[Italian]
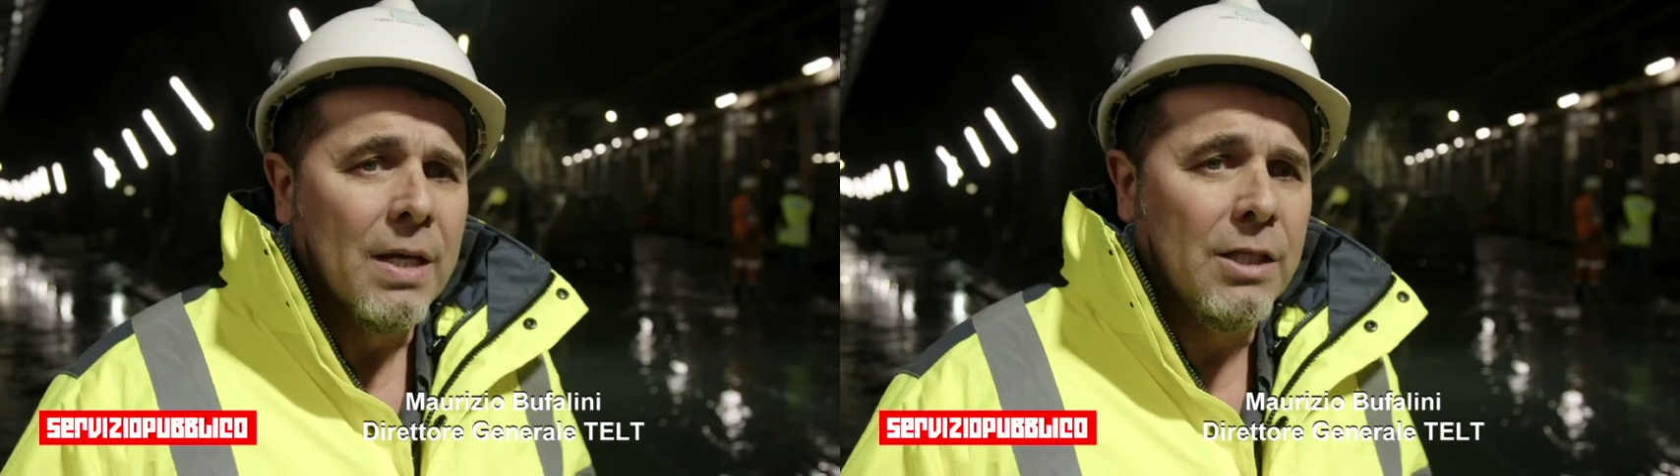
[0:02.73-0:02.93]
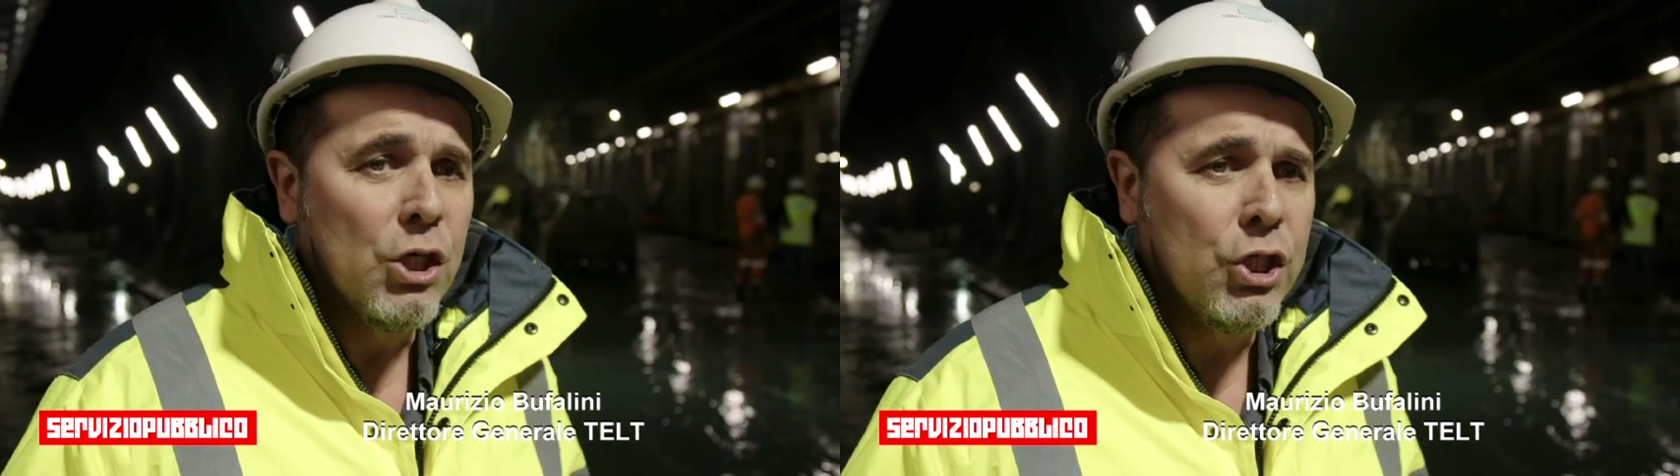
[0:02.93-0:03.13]

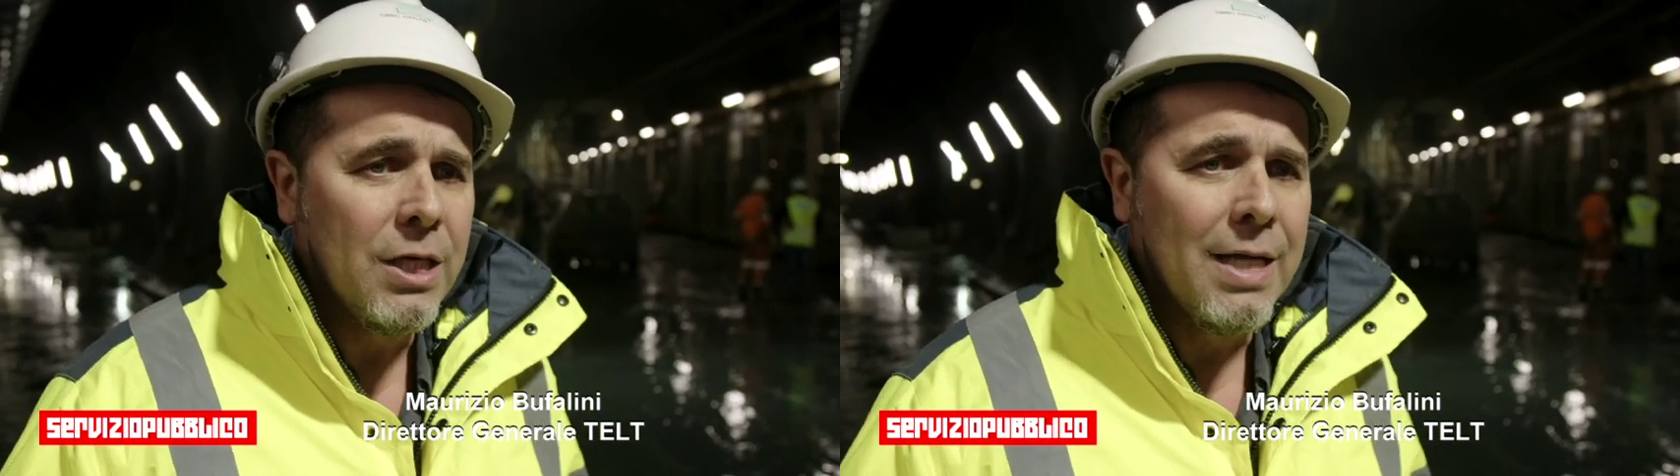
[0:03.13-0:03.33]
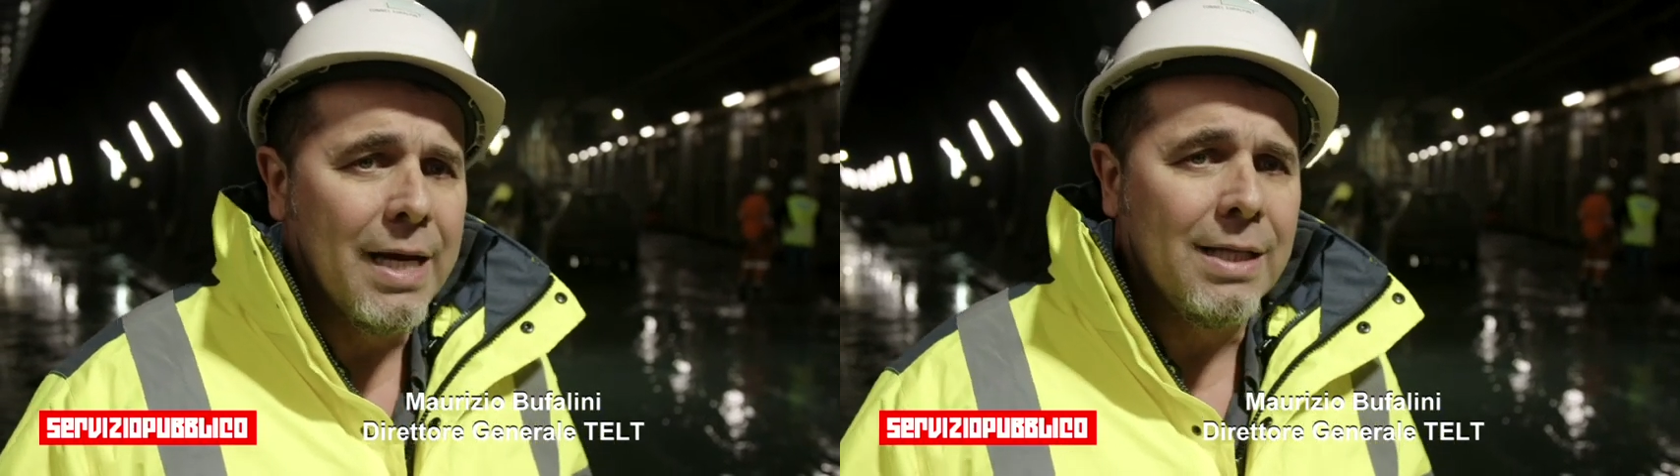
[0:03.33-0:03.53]

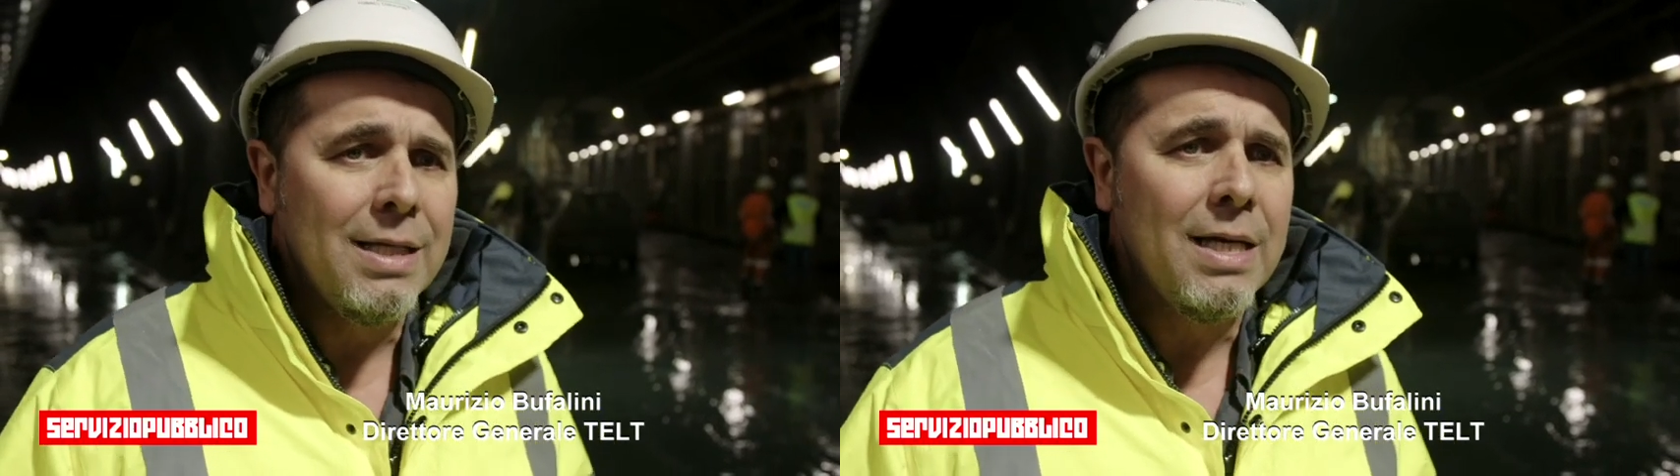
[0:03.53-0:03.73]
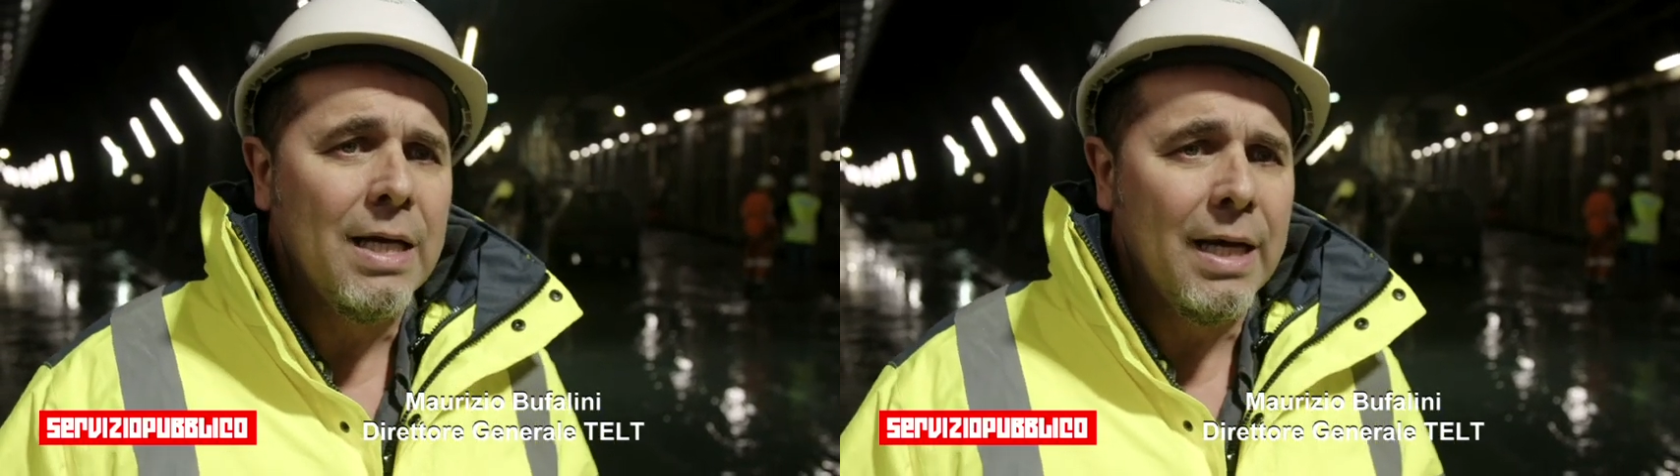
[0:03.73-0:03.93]
decidere
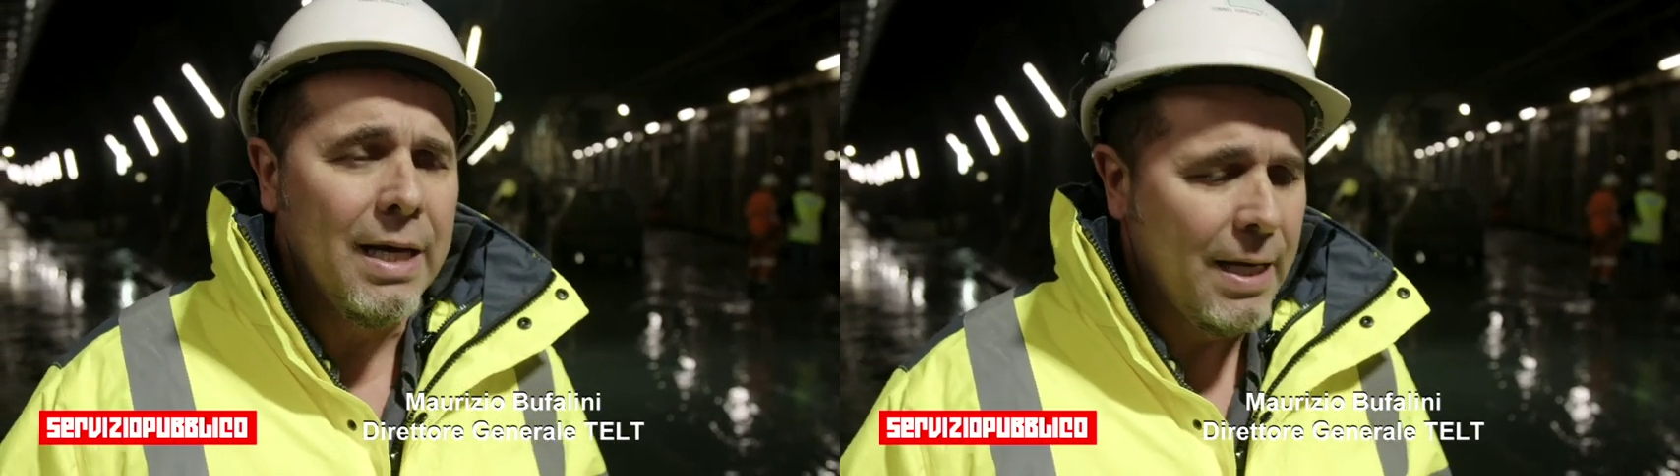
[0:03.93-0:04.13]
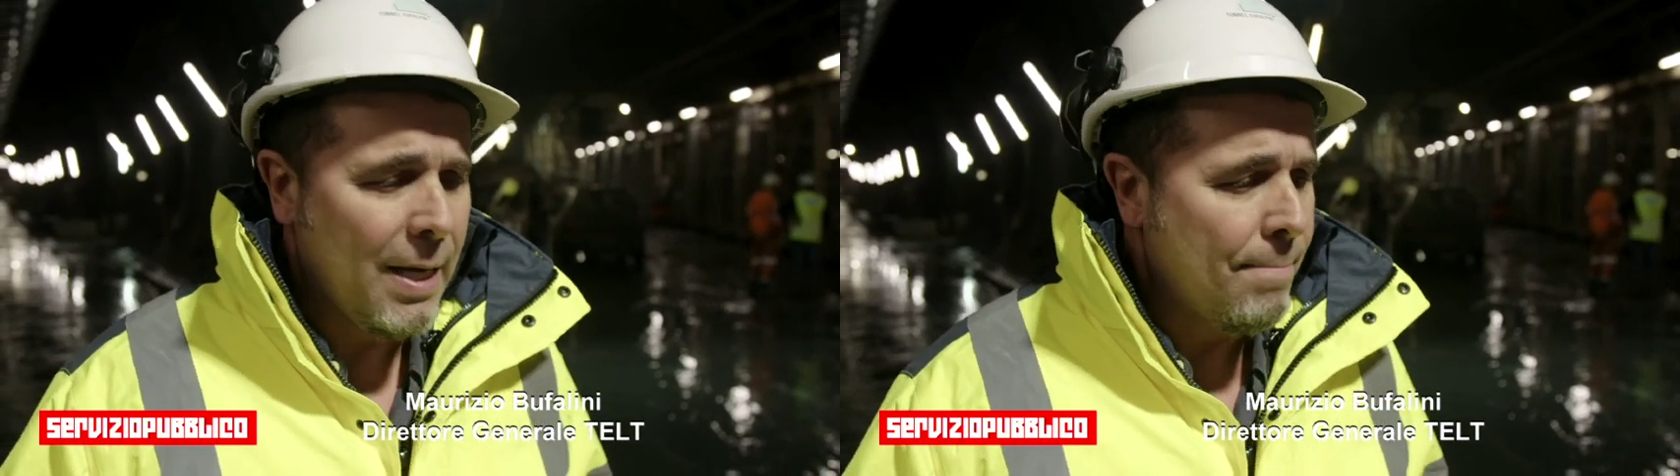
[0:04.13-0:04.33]
di
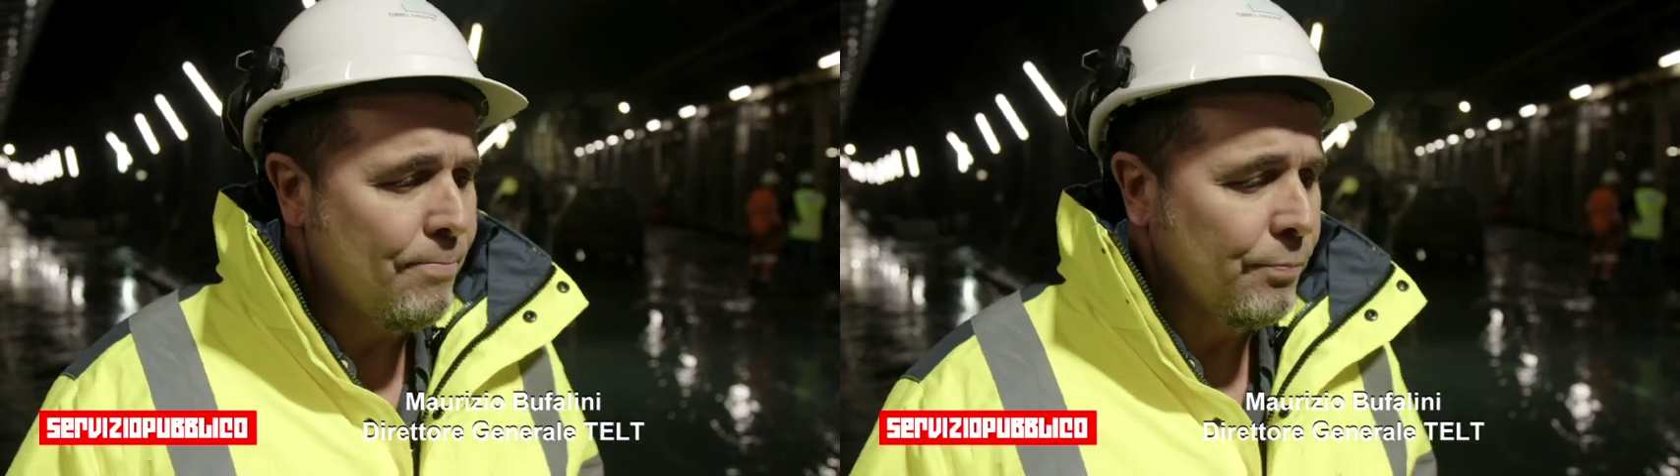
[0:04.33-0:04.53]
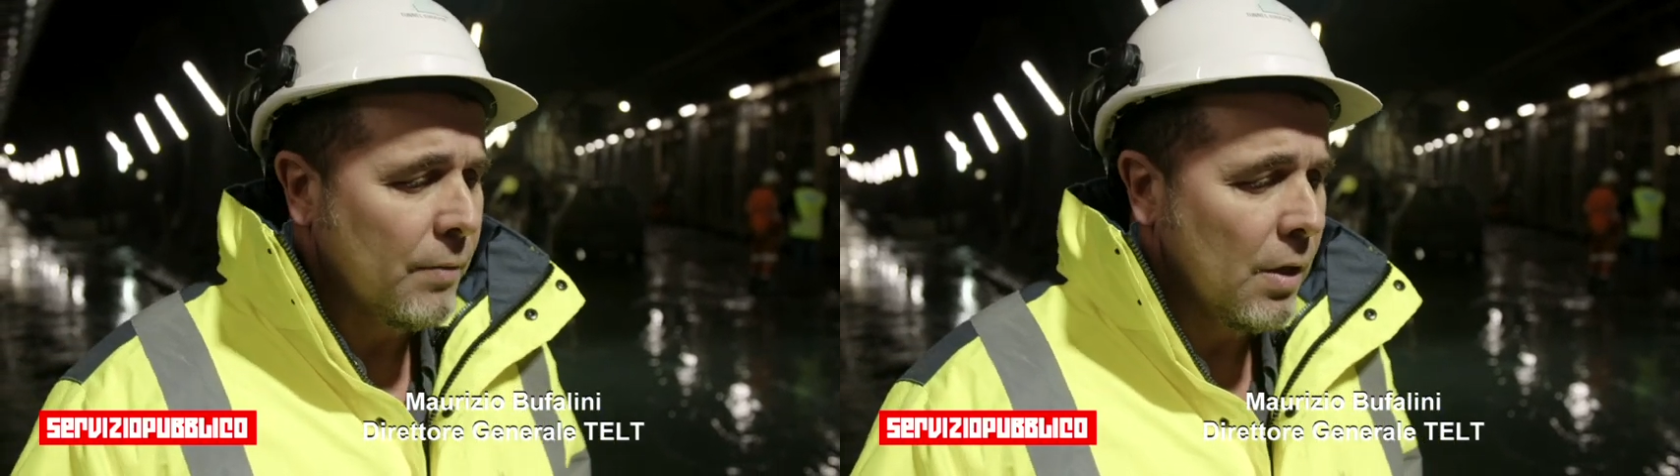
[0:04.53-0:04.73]

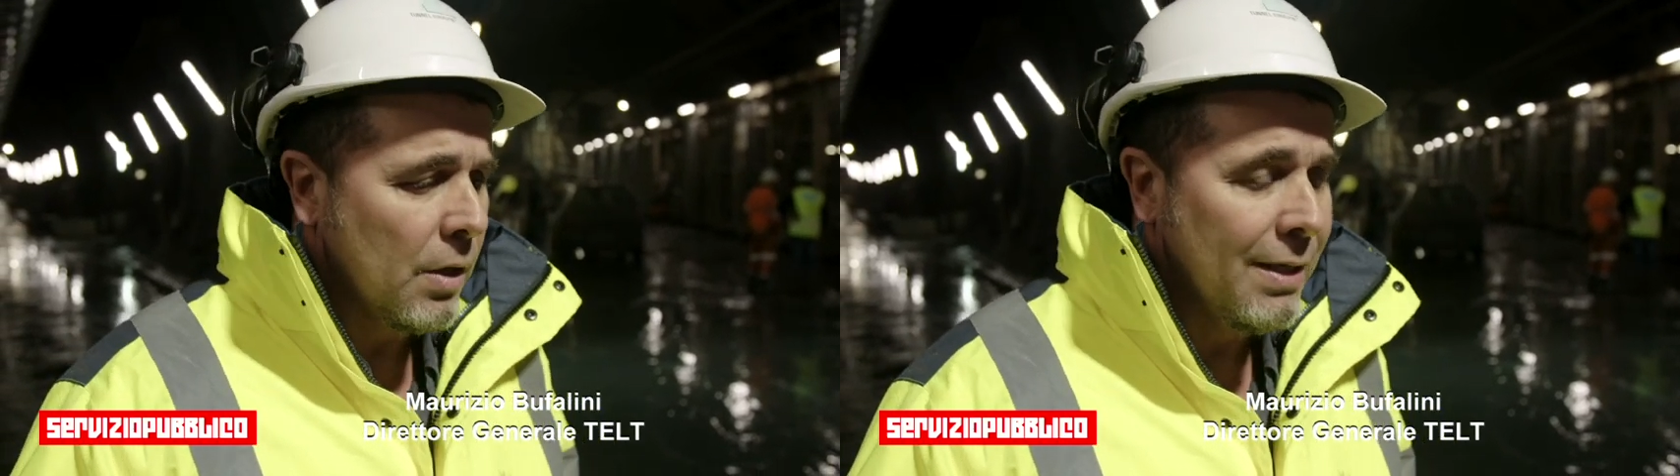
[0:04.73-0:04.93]
ehm,